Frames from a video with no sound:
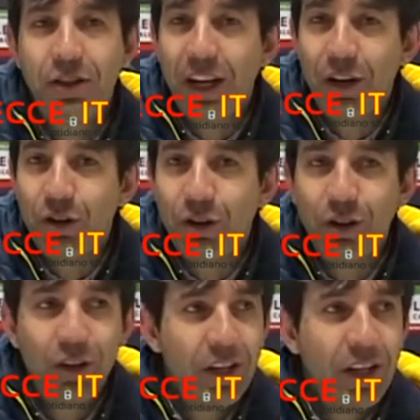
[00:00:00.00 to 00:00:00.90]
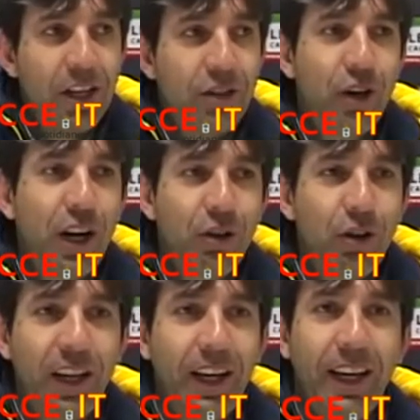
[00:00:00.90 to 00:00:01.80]
c'erano
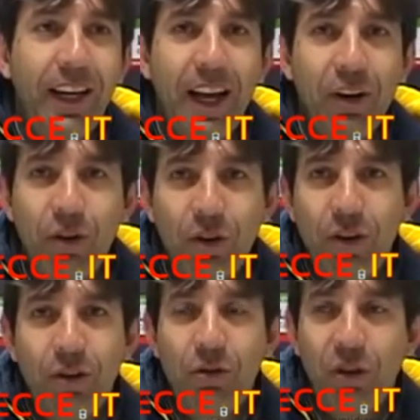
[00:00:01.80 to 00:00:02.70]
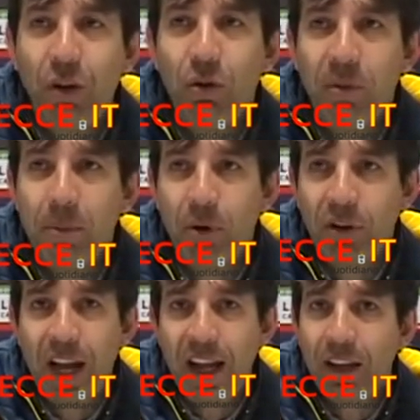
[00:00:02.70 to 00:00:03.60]
giocatori che hanno un curriculum
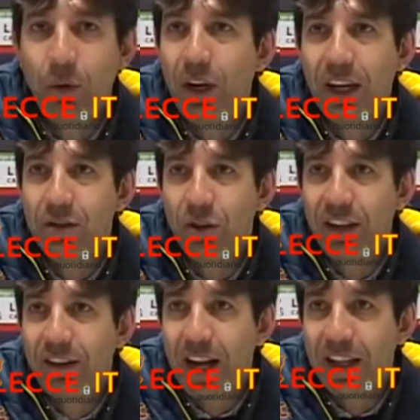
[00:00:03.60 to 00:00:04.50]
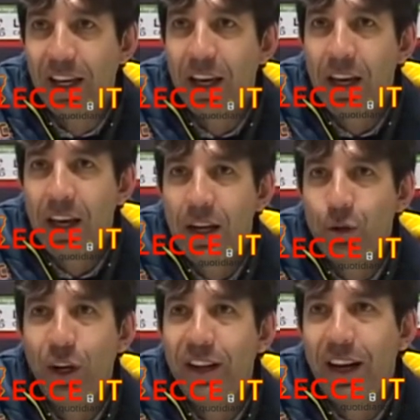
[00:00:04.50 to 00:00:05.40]
importante, quelli che sono entrati
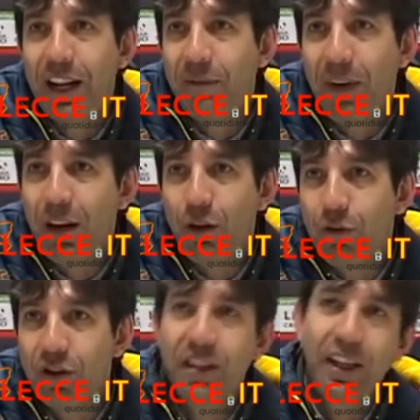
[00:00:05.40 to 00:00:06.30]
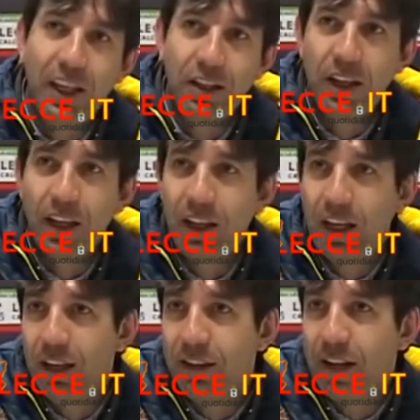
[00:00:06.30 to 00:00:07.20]
sono entrati meglio forse di chi, di
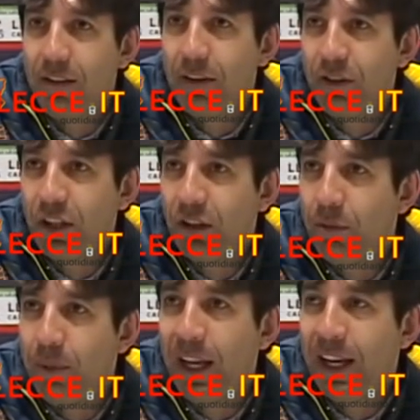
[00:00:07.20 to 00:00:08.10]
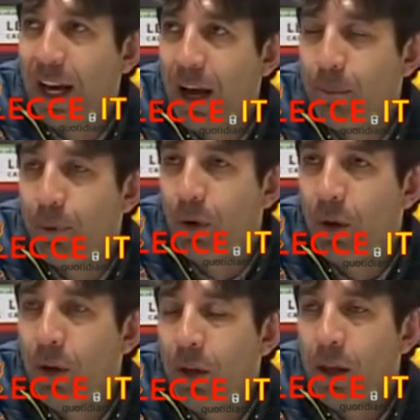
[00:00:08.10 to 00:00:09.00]
chi stava facendo bene in campo.
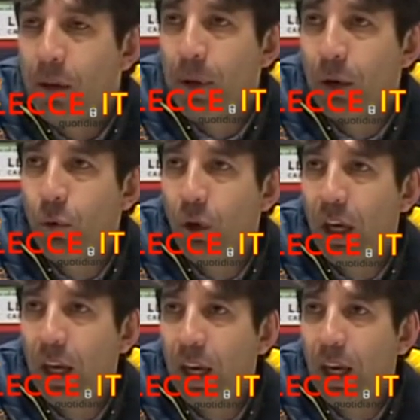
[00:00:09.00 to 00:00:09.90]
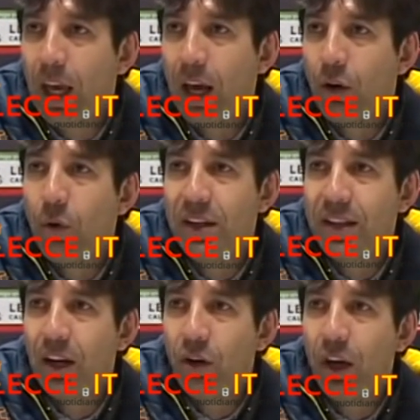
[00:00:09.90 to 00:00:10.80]
Per cui ecco,
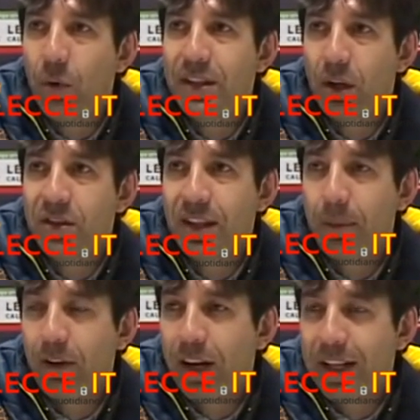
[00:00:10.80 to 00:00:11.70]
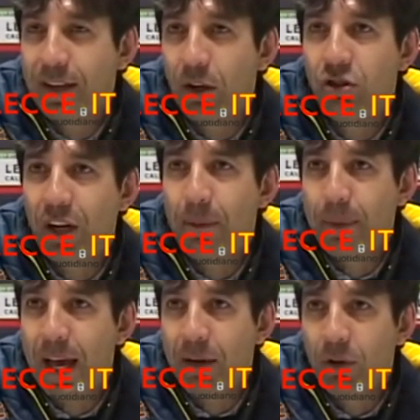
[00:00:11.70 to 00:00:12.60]
questa, noi, questa consapevolezza noi ce
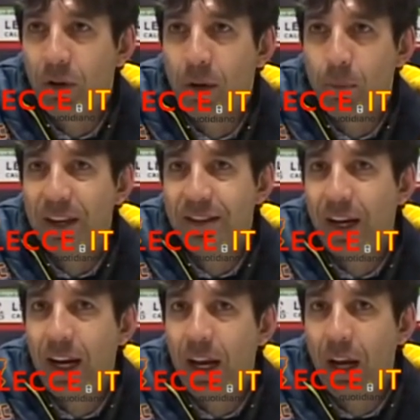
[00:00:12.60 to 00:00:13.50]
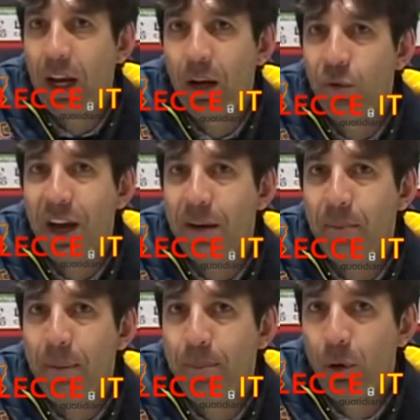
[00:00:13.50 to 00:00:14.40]
l'abbiamo, può essere
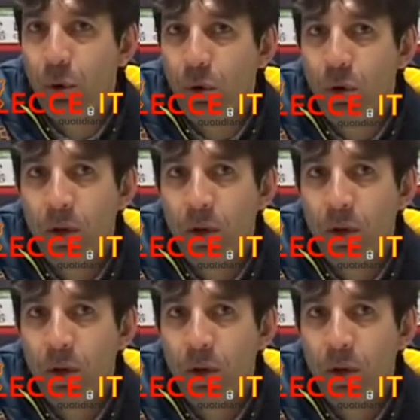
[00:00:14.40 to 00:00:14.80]
un'arma in più,